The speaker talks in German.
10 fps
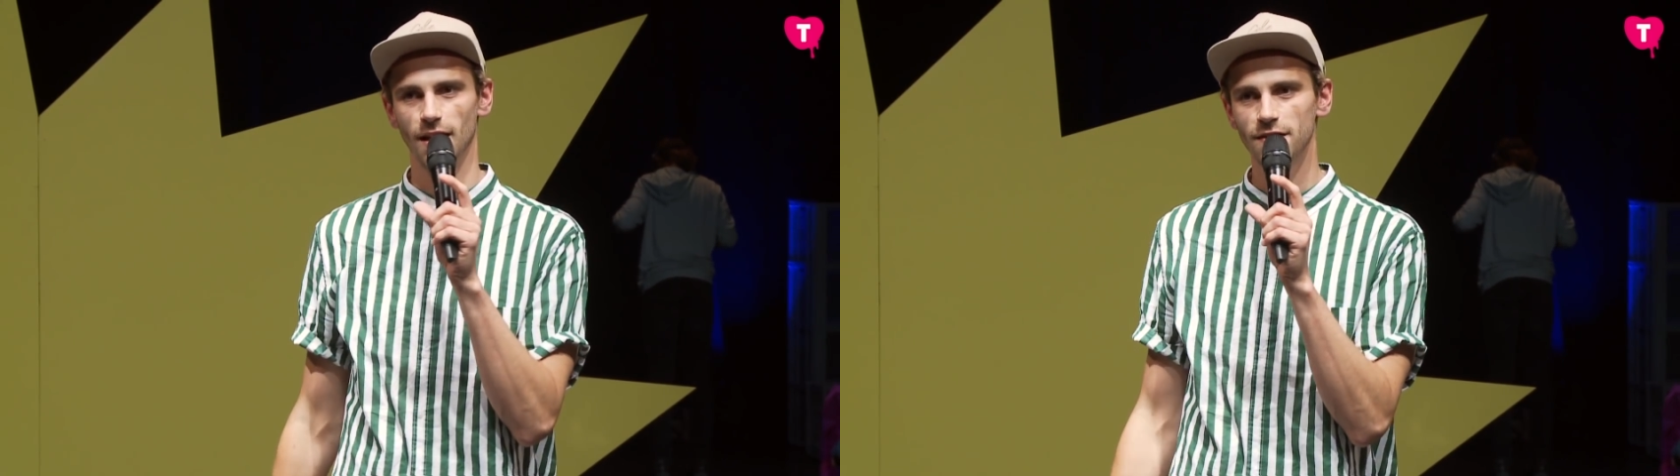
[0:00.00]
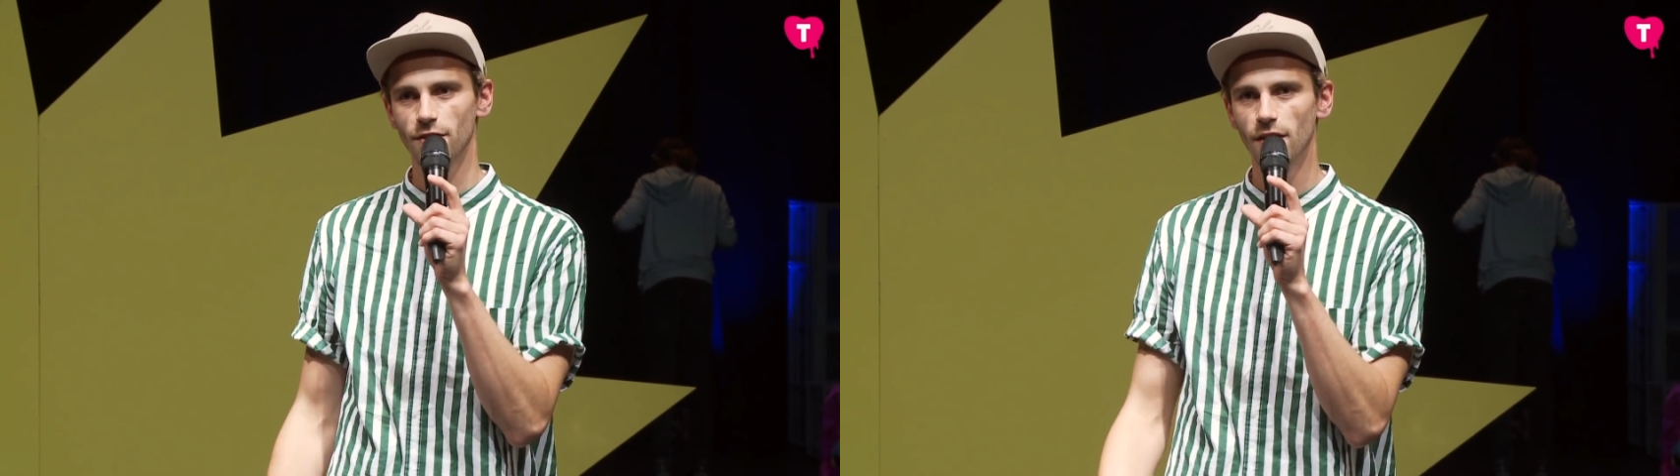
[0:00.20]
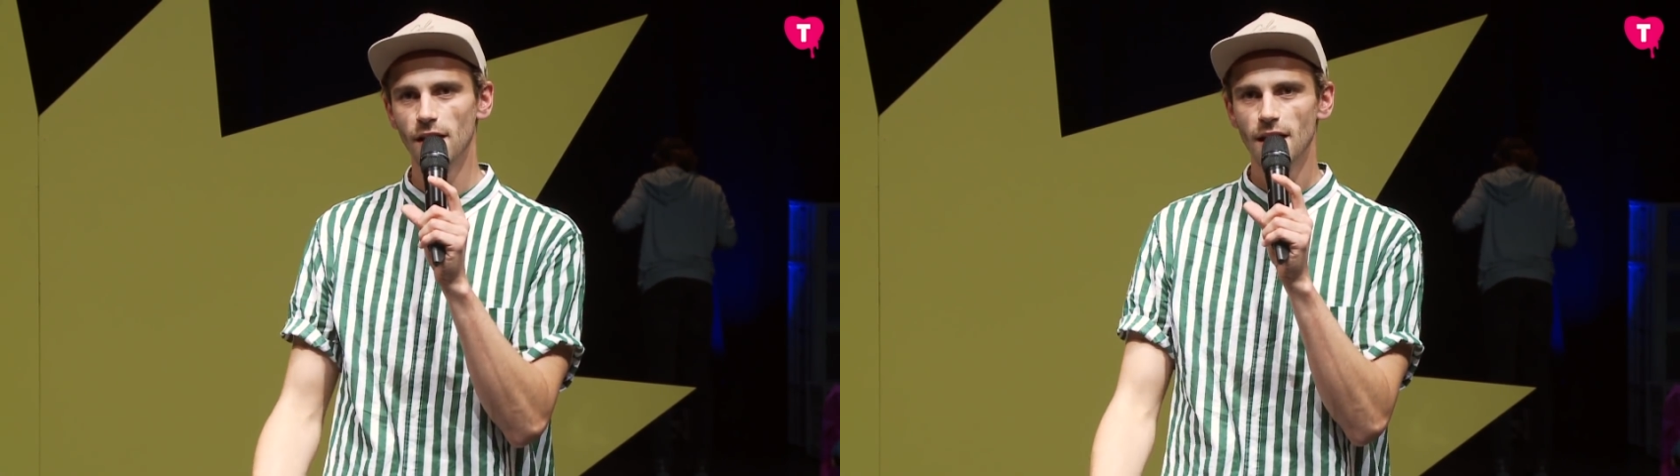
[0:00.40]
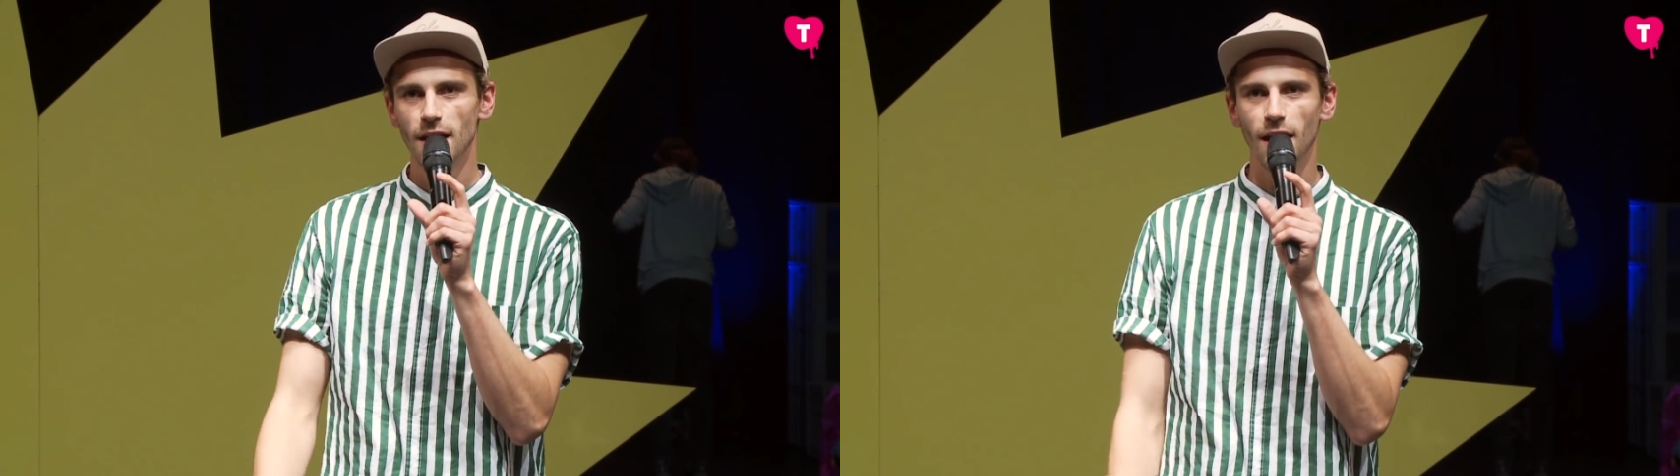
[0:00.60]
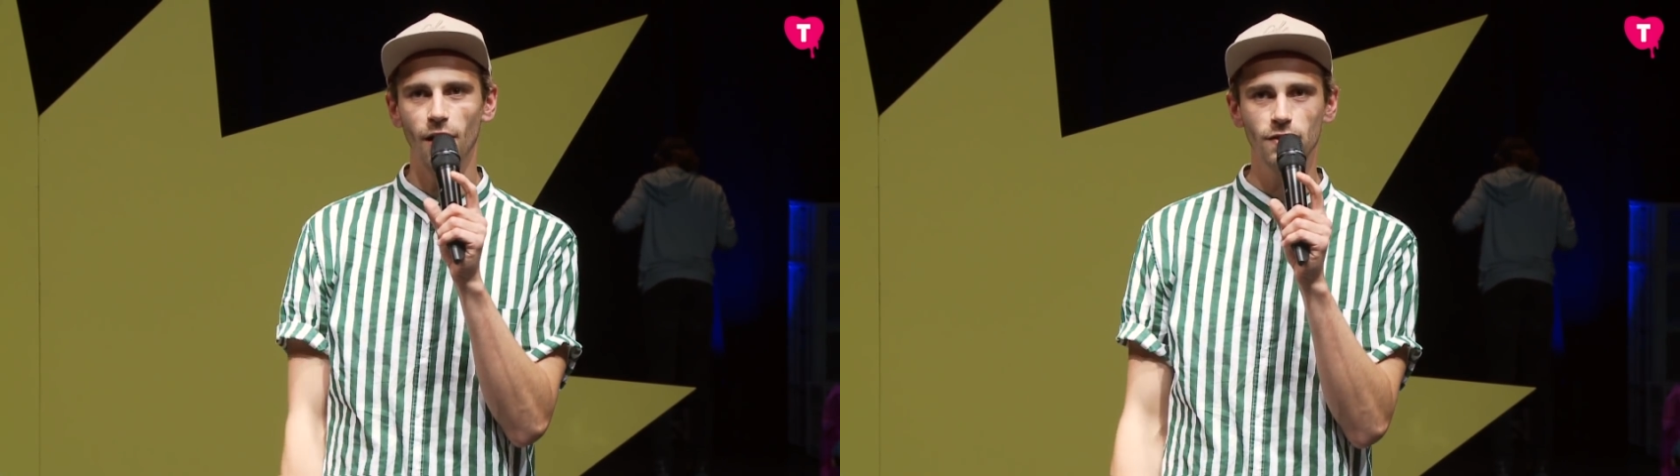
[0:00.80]
Also
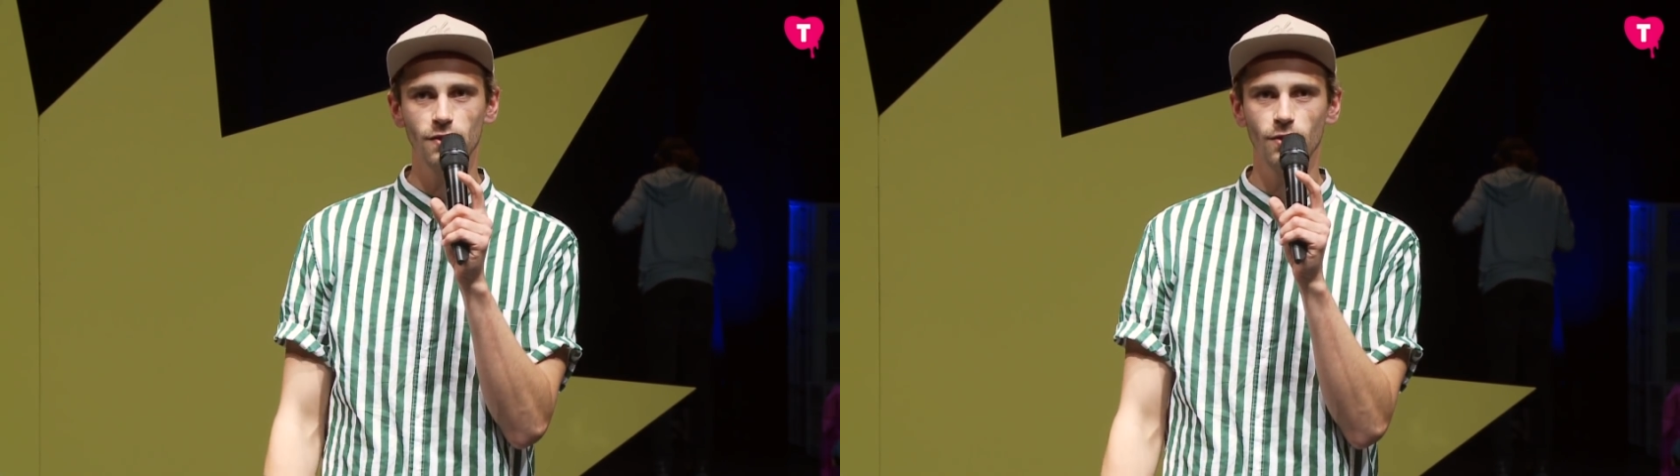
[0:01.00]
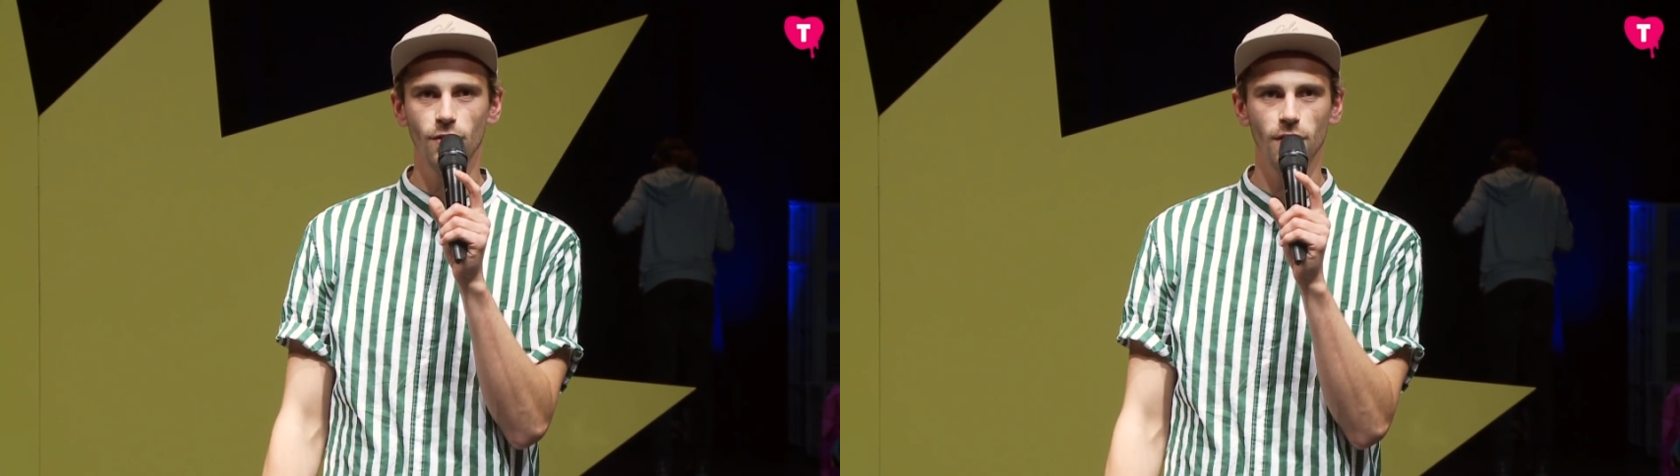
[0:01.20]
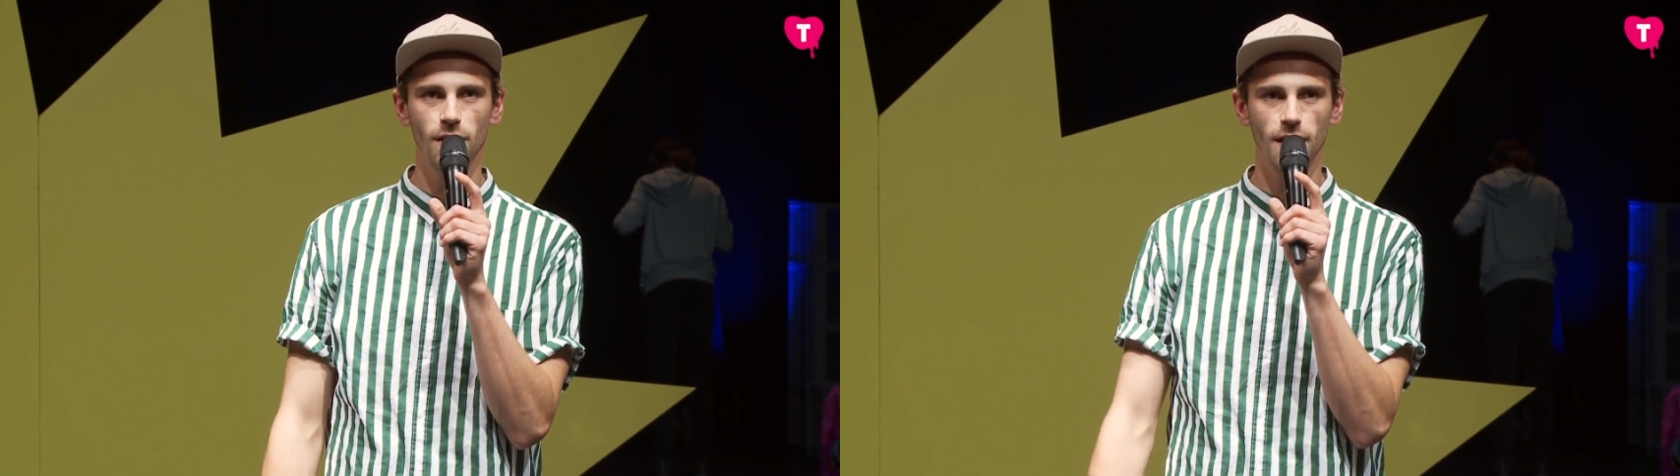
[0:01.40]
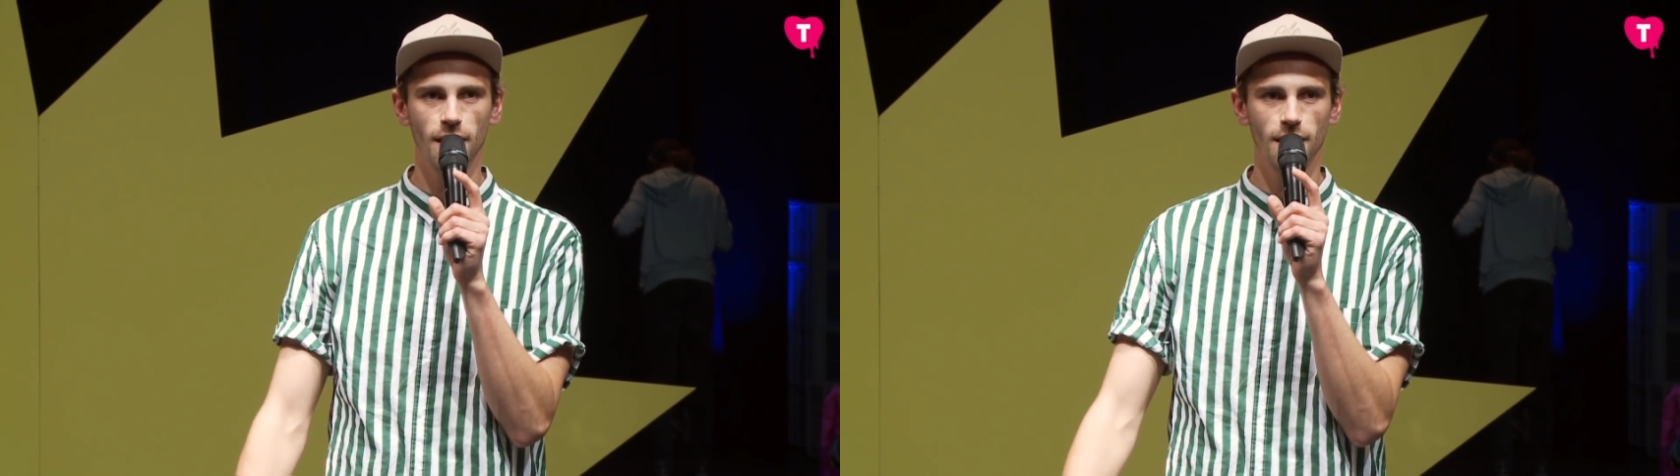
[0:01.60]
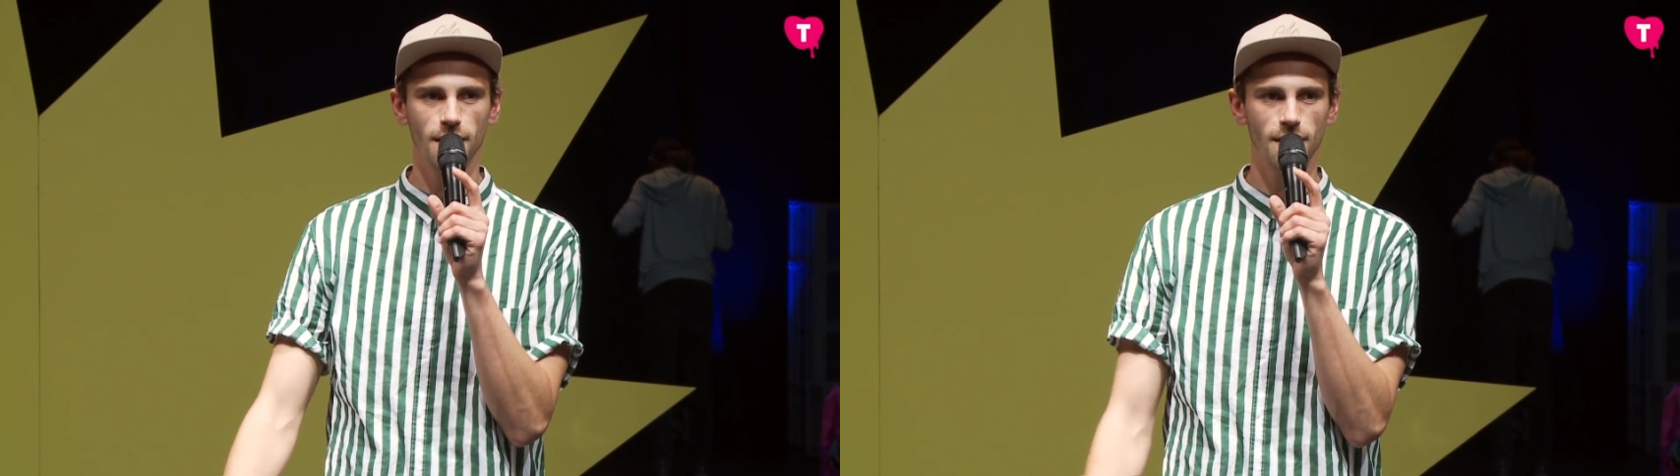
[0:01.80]
auch so
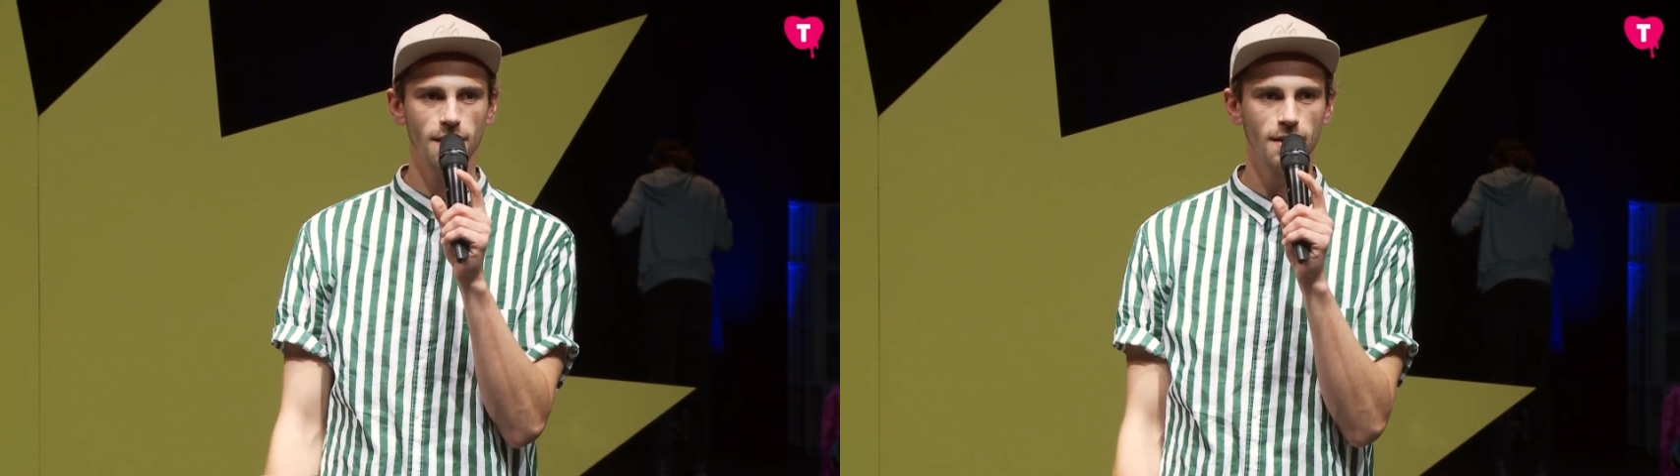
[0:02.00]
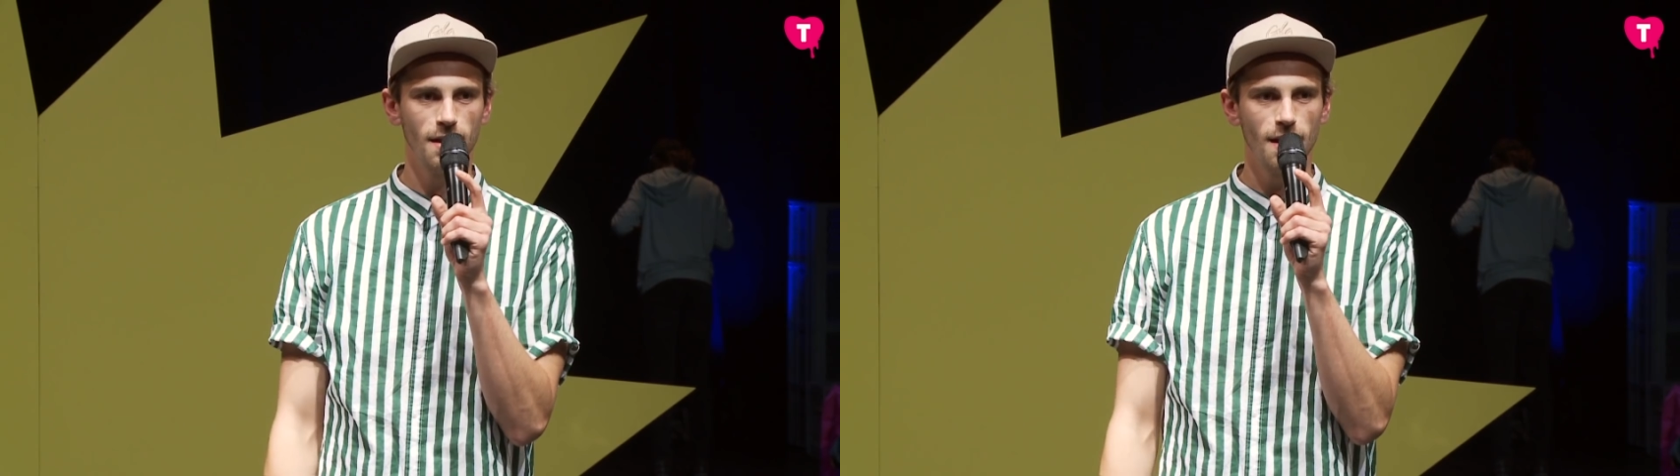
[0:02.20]
äh,